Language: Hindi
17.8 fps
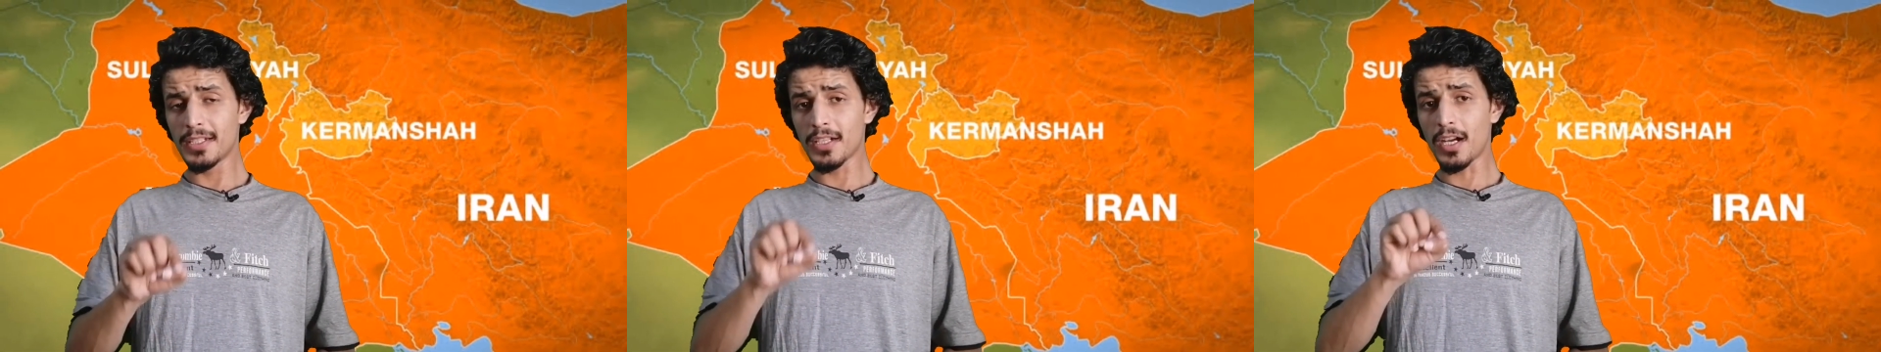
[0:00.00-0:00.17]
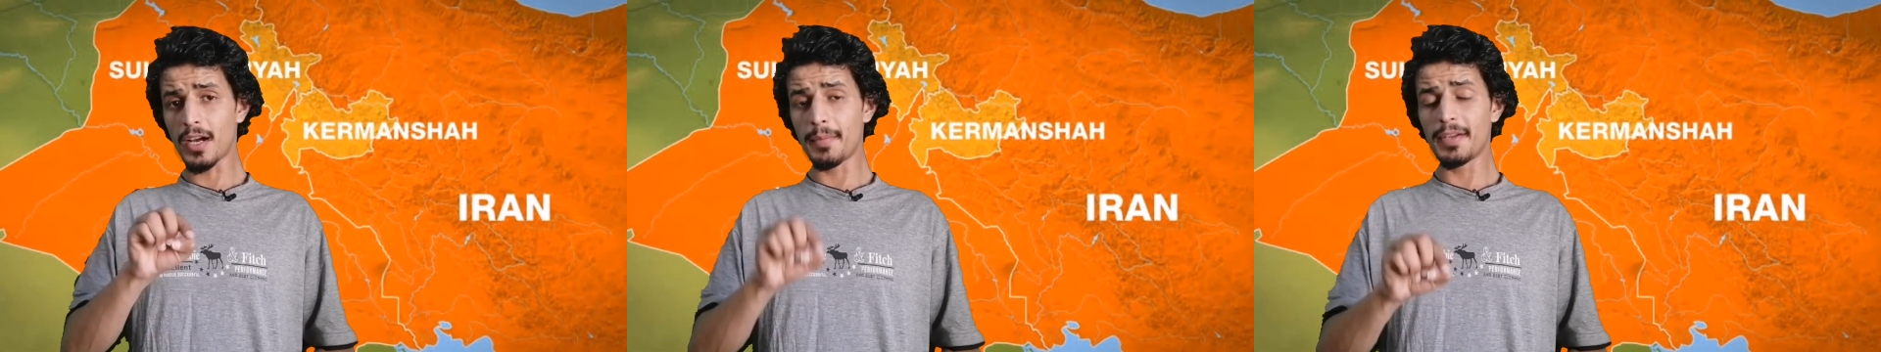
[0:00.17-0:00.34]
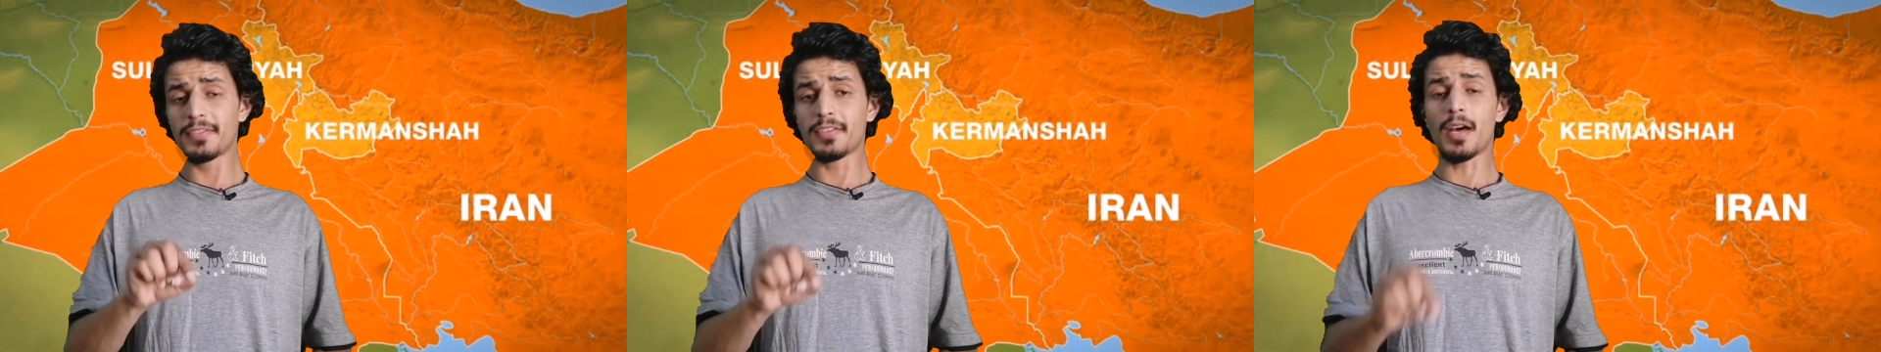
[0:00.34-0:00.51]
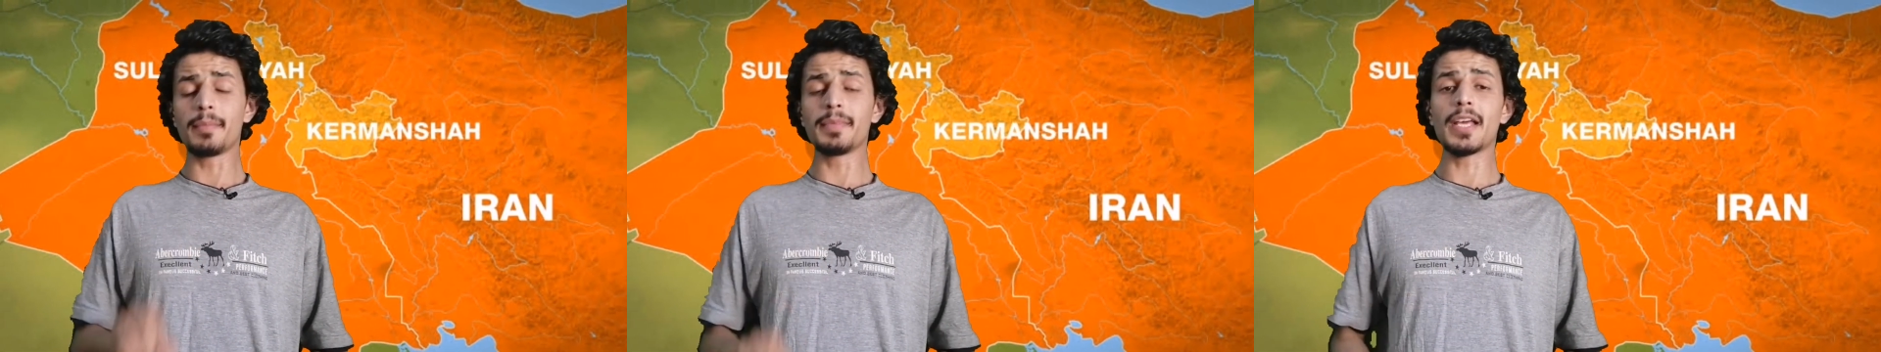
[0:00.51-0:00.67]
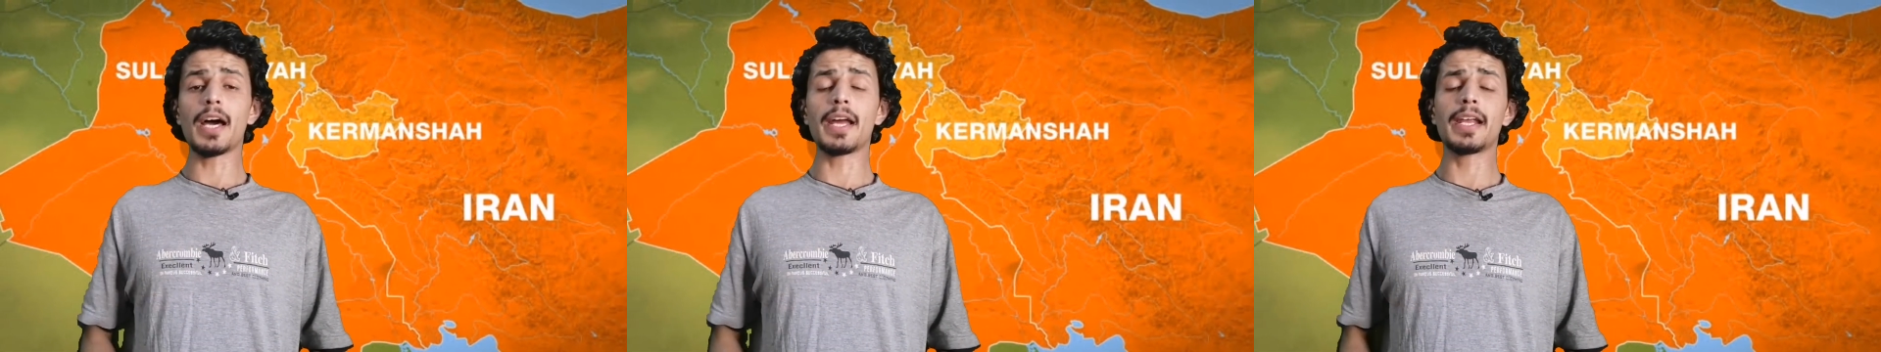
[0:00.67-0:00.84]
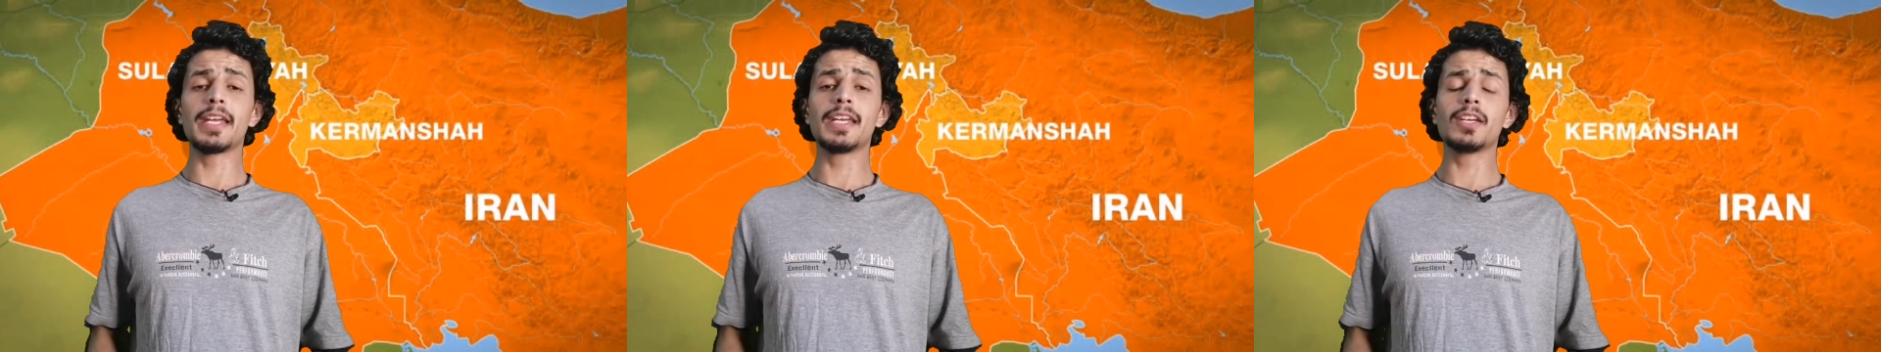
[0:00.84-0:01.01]
ये खबरें
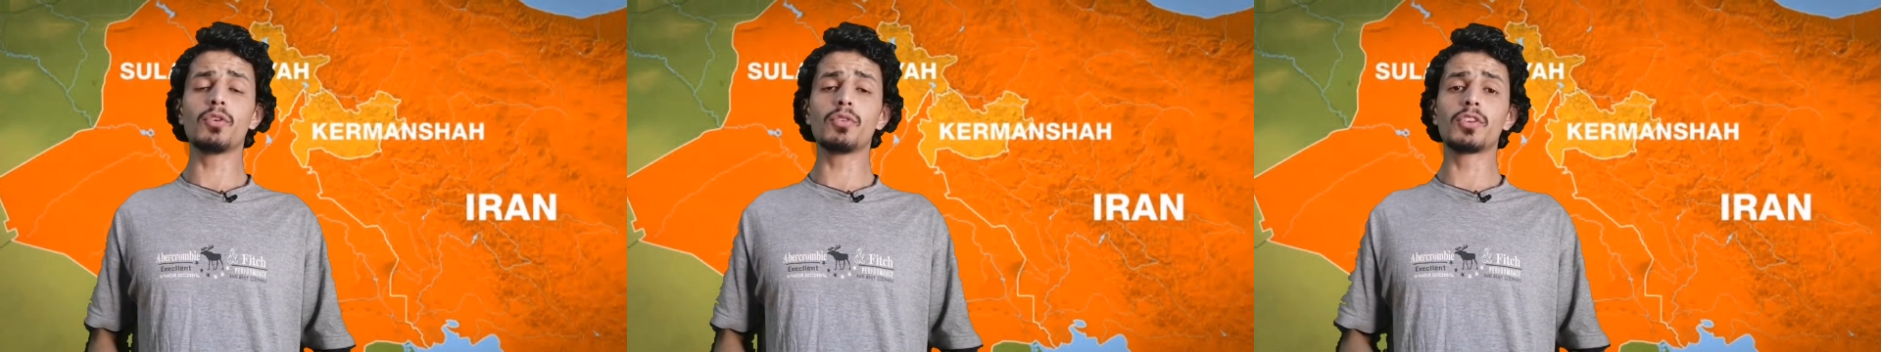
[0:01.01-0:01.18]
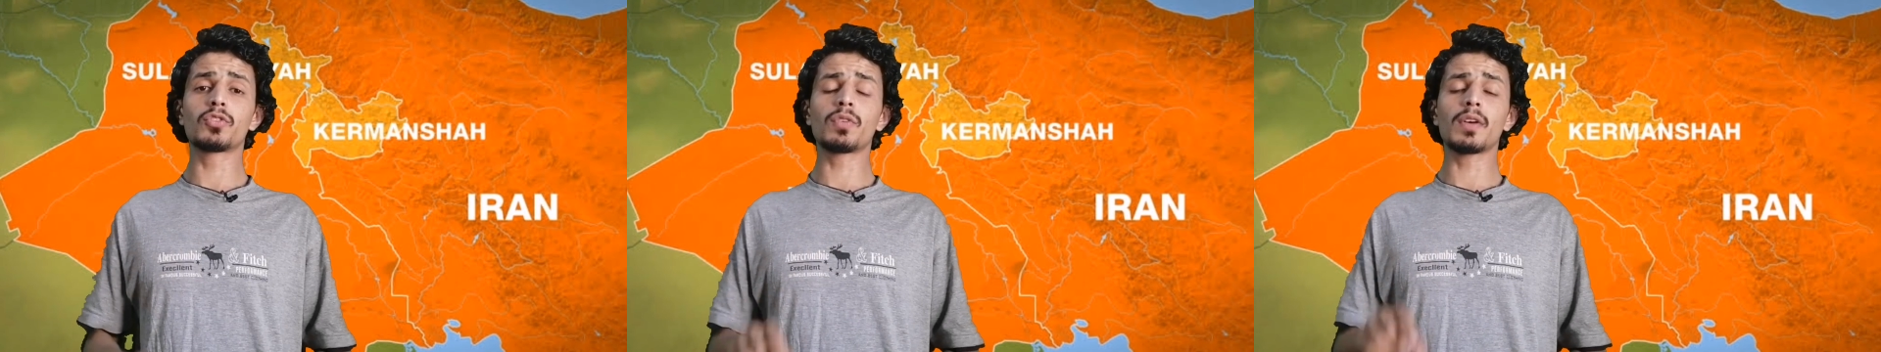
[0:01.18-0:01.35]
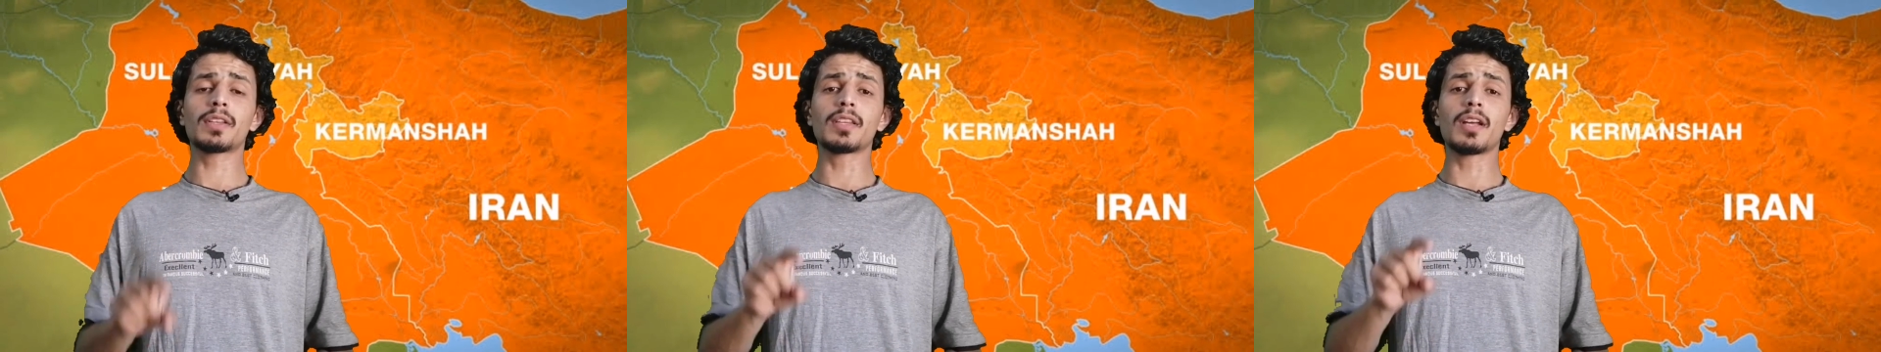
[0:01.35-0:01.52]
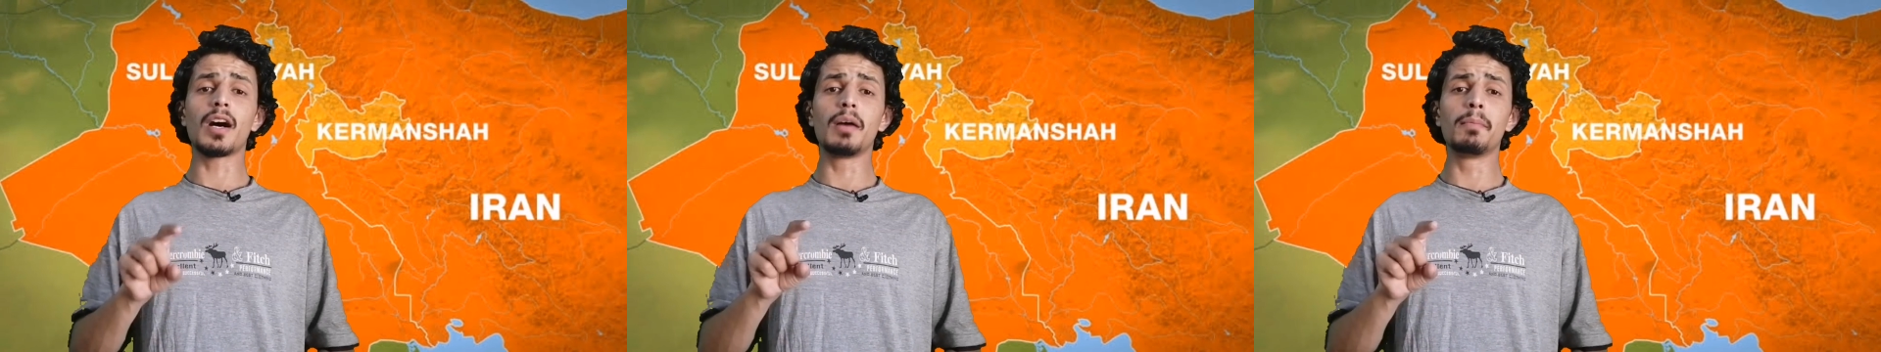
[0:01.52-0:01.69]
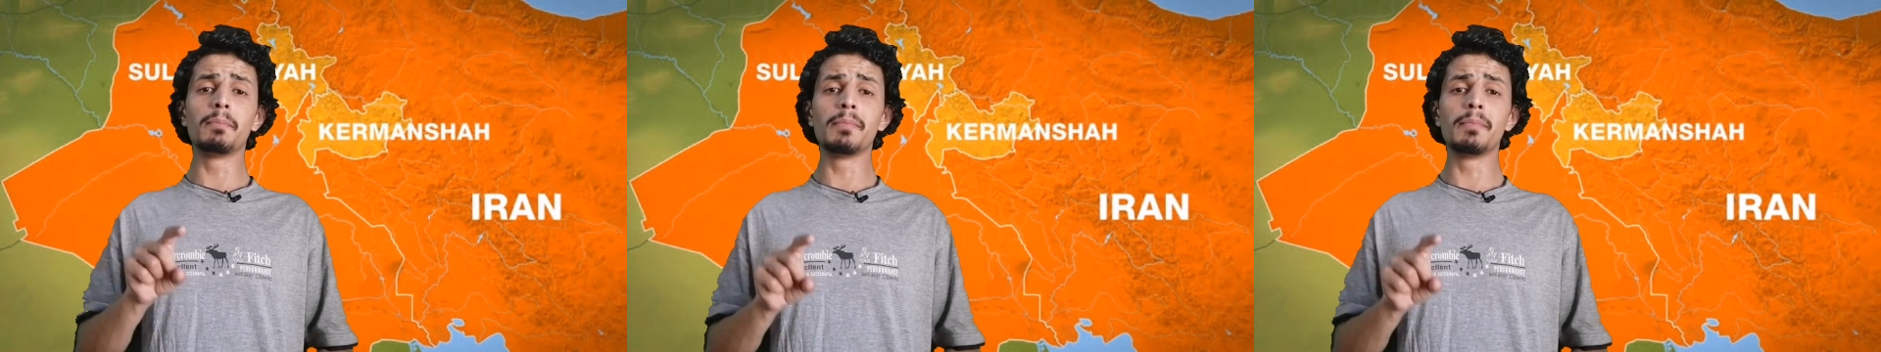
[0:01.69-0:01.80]
सामने आ रही हैं और इस वक्त